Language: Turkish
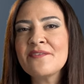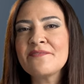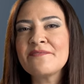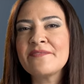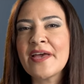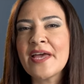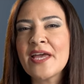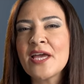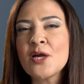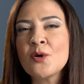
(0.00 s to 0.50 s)

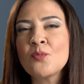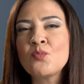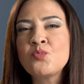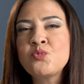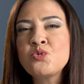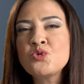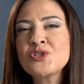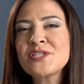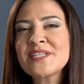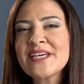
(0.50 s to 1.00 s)
ve
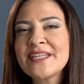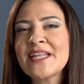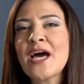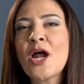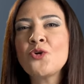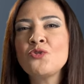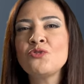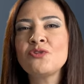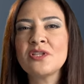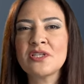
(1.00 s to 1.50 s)
bu
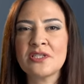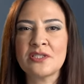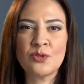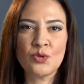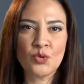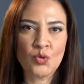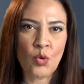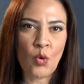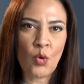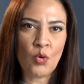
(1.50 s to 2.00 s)

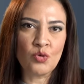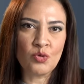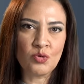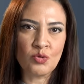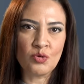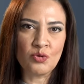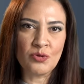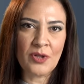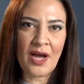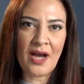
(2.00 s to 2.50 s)
senaryoların
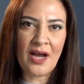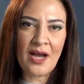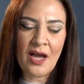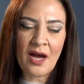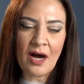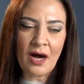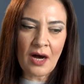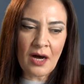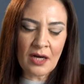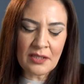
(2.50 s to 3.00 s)
doğruluğuna
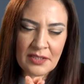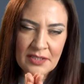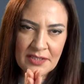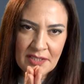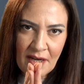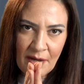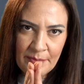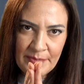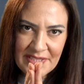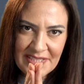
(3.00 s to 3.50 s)

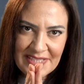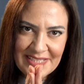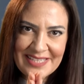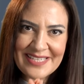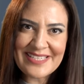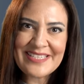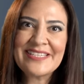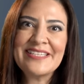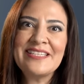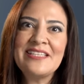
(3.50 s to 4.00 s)
adeta bir
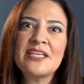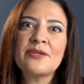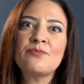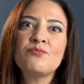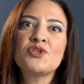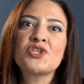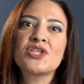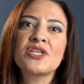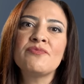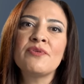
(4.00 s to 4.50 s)

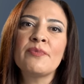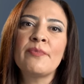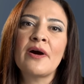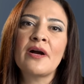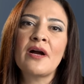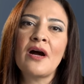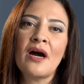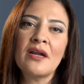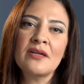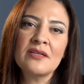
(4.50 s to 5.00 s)
kesinlikmiş gibi
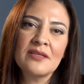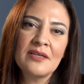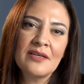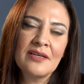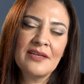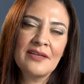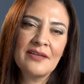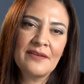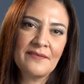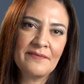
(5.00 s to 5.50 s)
bakar
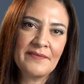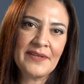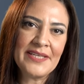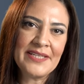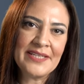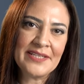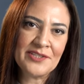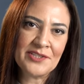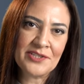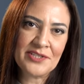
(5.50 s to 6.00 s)
ve
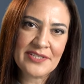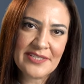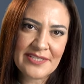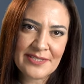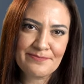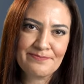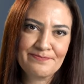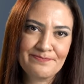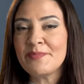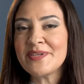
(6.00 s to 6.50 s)

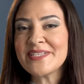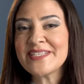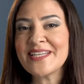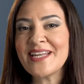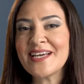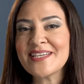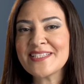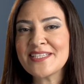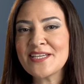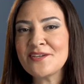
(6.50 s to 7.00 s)
inanırız.
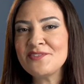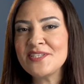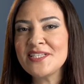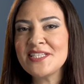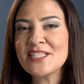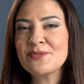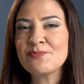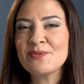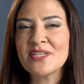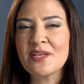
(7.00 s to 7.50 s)
Mesela
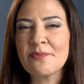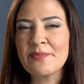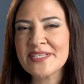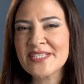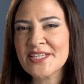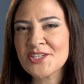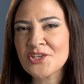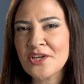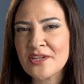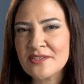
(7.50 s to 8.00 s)
sevdiğiniz birine
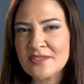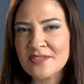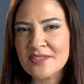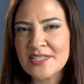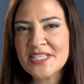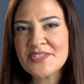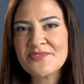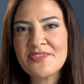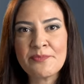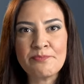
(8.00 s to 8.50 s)
mesaj
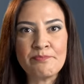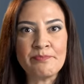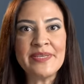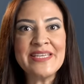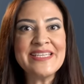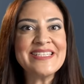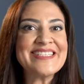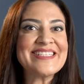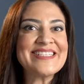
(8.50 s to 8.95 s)
attınız ve bir